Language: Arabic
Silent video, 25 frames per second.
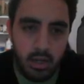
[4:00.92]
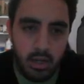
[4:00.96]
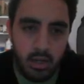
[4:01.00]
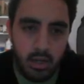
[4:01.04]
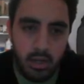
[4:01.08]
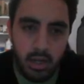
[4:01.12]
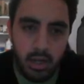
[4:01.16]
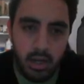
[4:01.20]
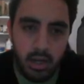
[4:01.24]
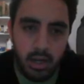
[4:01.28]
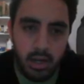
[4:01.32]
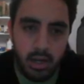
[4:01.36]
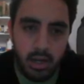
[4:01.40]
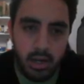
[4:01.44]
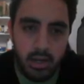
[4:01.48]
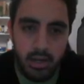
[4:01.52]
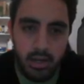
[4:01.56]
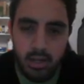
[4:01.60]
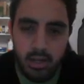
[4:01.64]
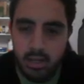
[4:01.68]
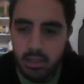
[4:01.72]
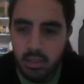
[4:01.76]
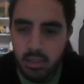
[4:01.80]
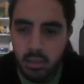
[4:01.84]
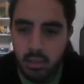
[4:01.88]
الاري
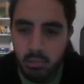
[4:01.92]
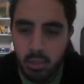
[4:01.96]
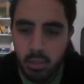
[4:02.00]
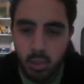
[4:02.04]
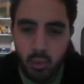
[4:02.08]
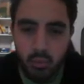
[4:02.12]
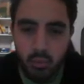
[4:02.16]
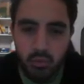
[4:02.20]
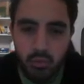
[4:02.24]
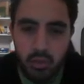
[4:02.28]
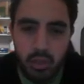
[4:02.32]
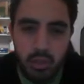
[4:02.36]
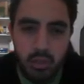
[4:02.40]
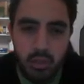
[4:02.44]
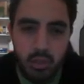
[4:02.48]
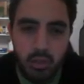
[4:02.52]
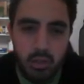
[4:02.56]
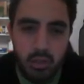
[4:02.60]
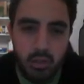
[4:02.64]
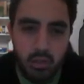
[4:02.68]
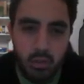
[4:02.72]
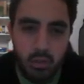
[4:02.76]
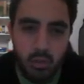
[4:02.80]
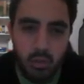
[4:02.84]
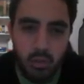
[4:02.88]
هنا سميته في
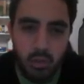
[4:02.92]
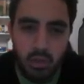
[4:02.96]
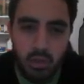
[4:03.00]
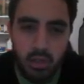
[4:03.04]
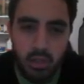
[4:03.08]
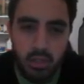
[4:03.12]
وهنا